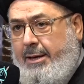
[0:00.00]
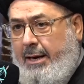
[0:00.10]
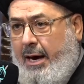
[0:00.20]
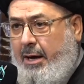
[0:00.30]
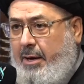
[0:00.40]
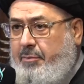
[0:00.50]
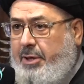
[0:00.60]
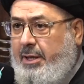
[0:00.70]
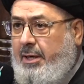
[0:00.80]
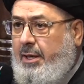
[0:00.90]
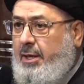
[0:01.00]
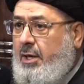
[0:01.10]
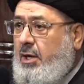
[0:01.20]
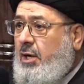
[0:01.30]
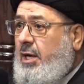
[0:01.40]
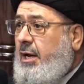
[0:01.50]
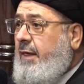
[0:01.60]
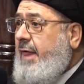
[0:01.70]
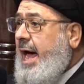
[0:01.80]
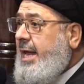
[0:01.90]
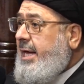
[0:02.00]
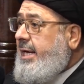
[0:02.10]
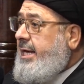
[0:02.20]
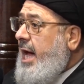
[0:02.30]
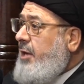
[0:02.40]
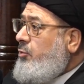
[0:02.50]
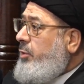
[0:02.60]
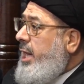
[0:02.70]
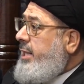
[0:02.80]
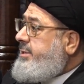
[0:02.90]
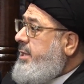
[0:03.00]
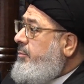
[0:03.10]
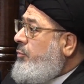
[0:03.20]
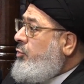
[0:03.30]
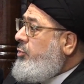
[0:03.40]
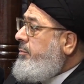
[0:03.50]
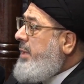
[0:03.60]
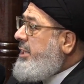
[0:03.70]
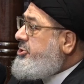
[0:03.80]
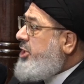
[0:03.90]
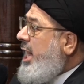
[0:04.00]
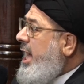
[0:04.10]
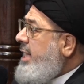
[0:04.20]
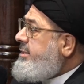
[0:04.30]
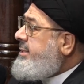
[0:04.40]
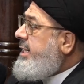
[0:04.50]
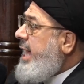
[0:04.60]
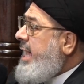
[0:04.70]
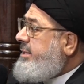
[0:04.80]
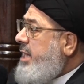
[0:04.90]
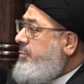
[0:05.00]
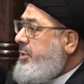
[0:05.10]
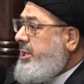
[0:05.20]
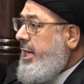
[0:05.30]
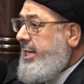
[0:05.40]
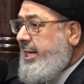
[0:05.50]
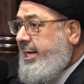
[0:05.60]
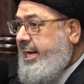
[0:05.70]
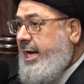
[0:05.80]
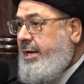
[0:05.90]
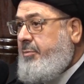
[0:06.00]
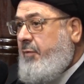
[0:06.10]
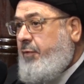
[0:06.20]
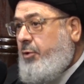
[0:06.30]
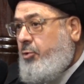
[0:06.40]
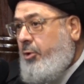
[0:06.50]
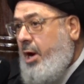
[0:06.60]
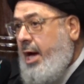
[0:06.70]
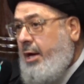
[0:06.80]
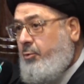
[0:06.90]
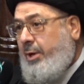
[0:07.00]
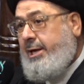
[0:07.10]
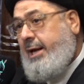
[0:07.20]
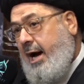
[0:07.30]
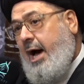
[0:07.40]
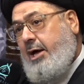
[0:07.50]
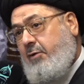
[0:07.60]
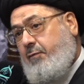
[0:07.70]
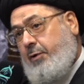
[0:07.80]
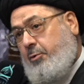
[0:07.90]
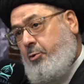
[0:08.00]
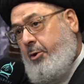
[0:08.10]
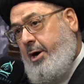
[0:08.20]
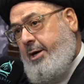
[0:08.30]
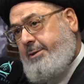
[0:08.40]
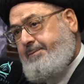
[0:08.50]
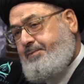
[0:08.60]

العربي لذلك كانوا يهتمون بالجهات الادبيه للكلمه في القران وللايه في القران